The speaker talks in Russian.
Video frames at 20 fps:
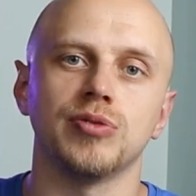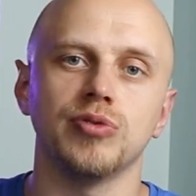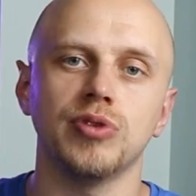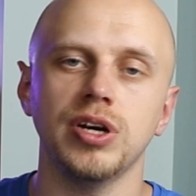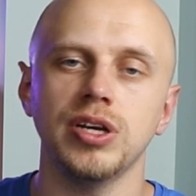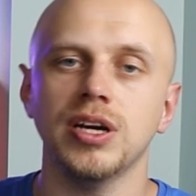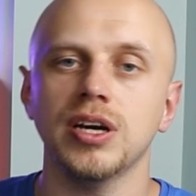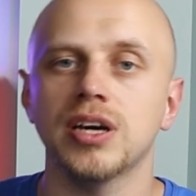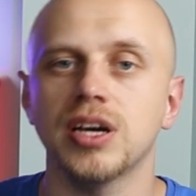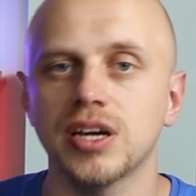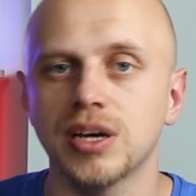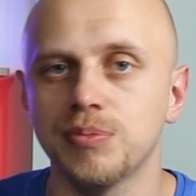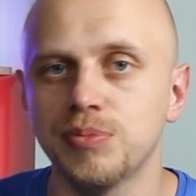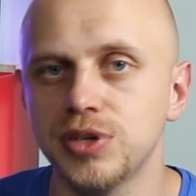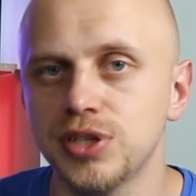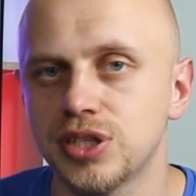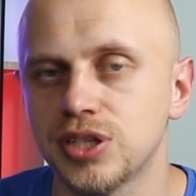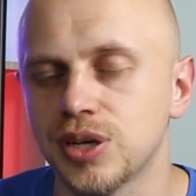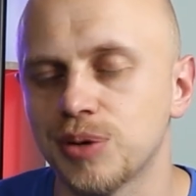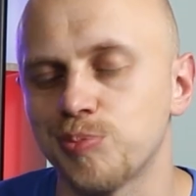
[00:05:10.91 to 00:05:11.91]
Ну а я, как
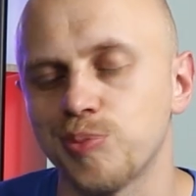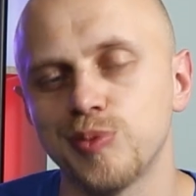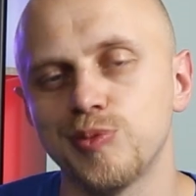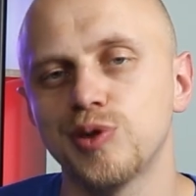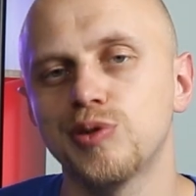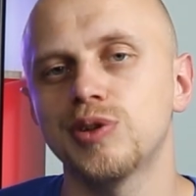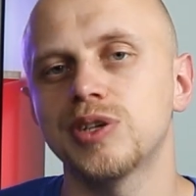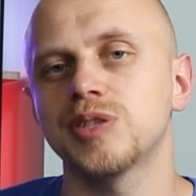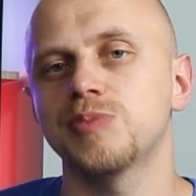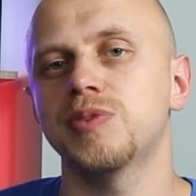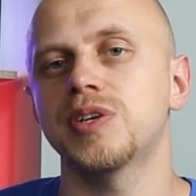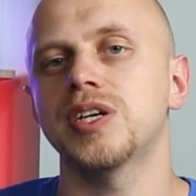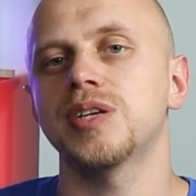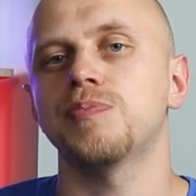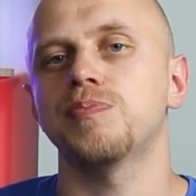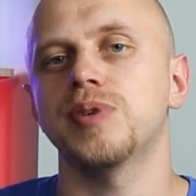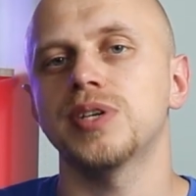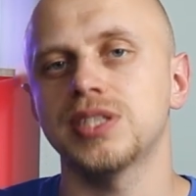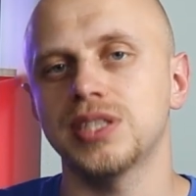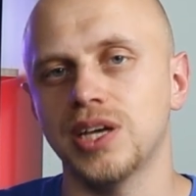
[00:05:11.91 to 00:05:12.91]
обычно, побегу
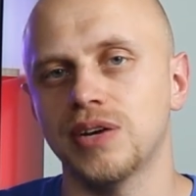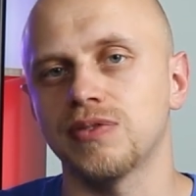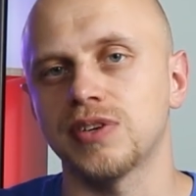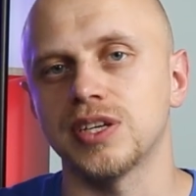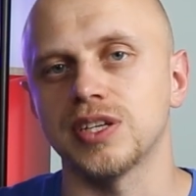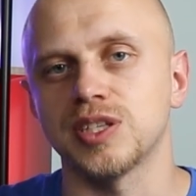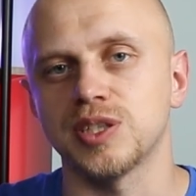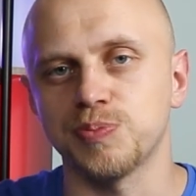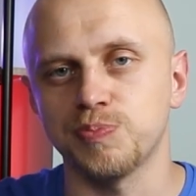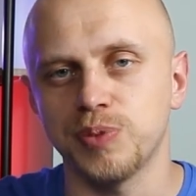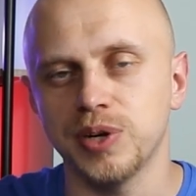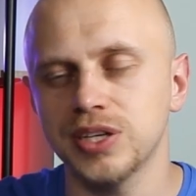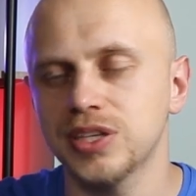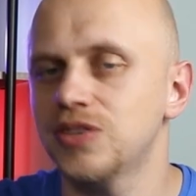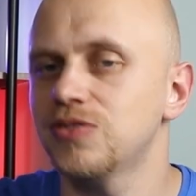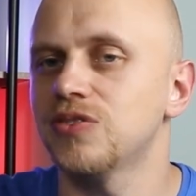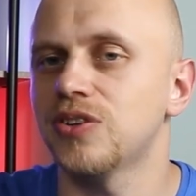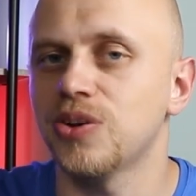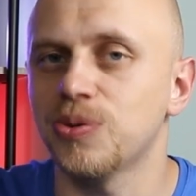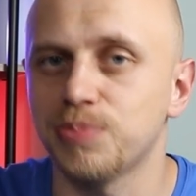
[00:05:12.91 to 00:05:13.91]
разбирать поставки
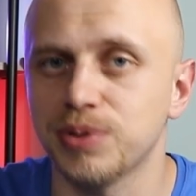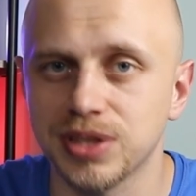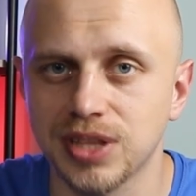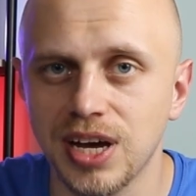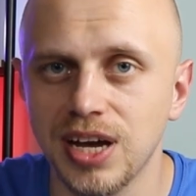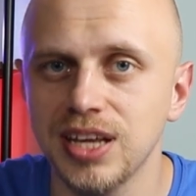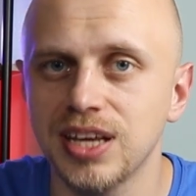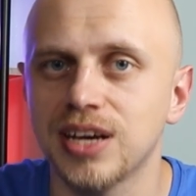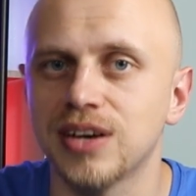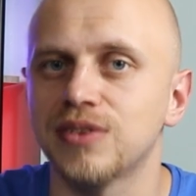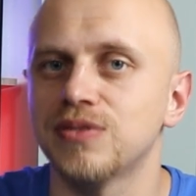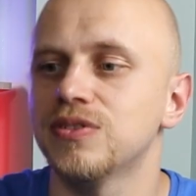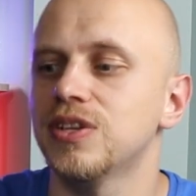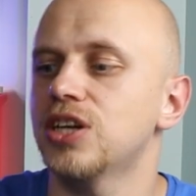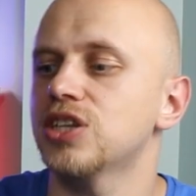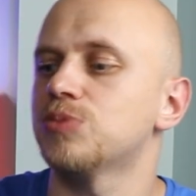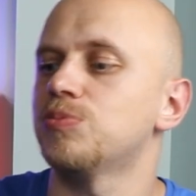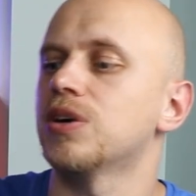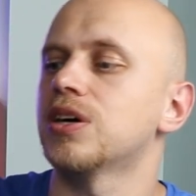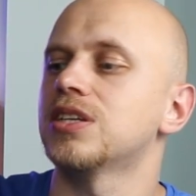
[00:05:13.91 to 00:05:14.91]
спортивного питания в
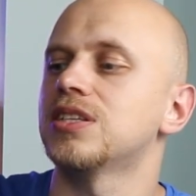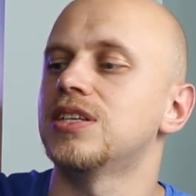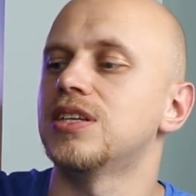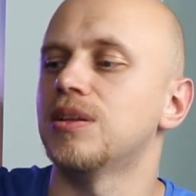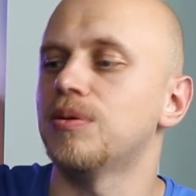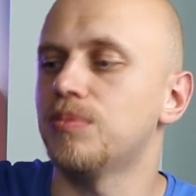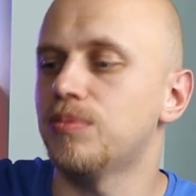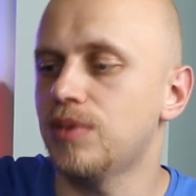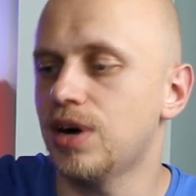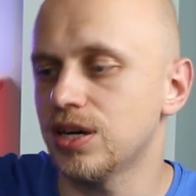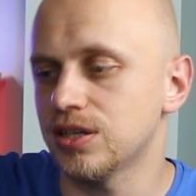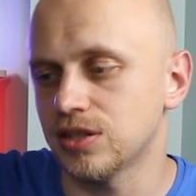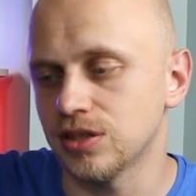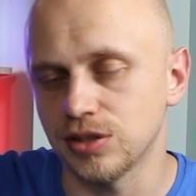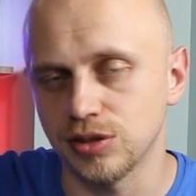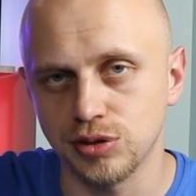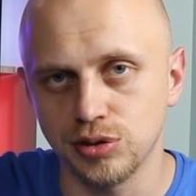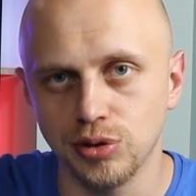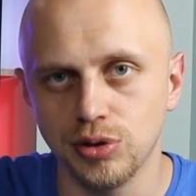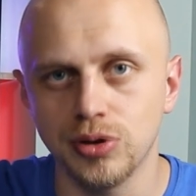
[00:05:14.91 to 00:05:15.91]
наш магазин
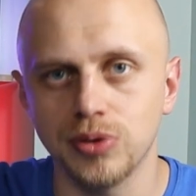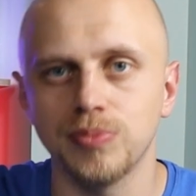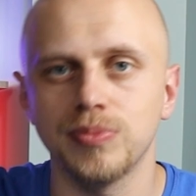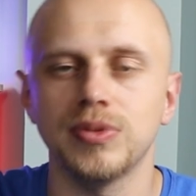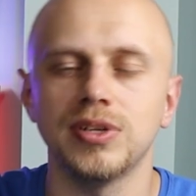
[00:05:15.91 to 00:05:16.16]
Muscle Store.